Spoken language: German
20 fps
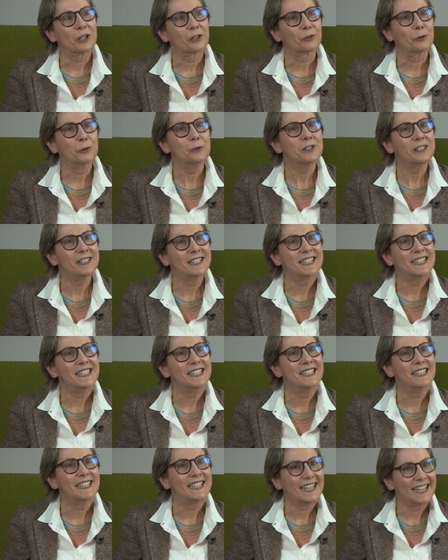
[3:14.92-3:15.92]
der künstlichen
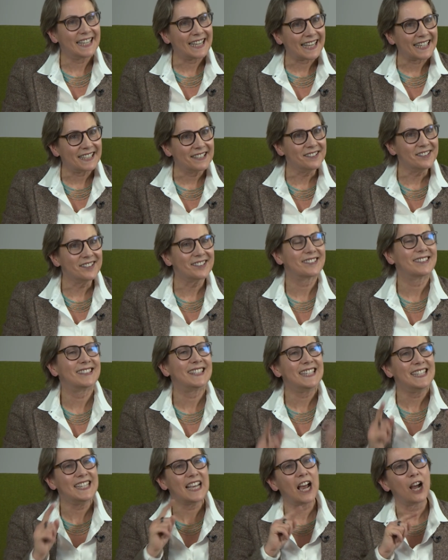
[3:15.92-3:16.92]
Intelligenz,
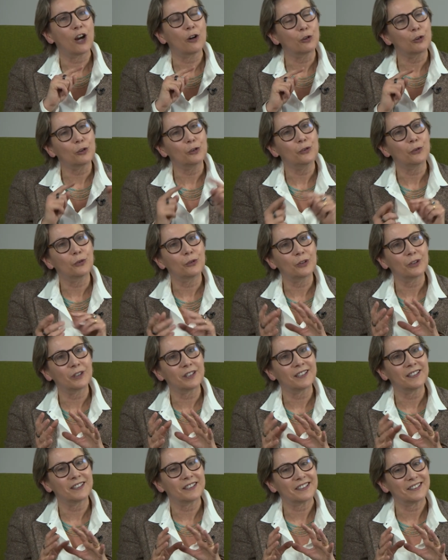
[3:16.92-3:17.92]
die ja auch noch
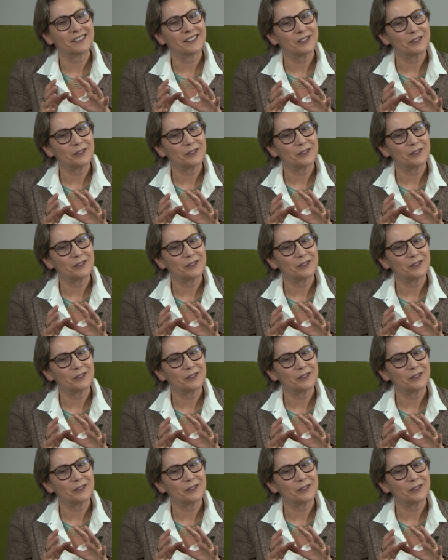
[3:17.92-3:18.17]
äh,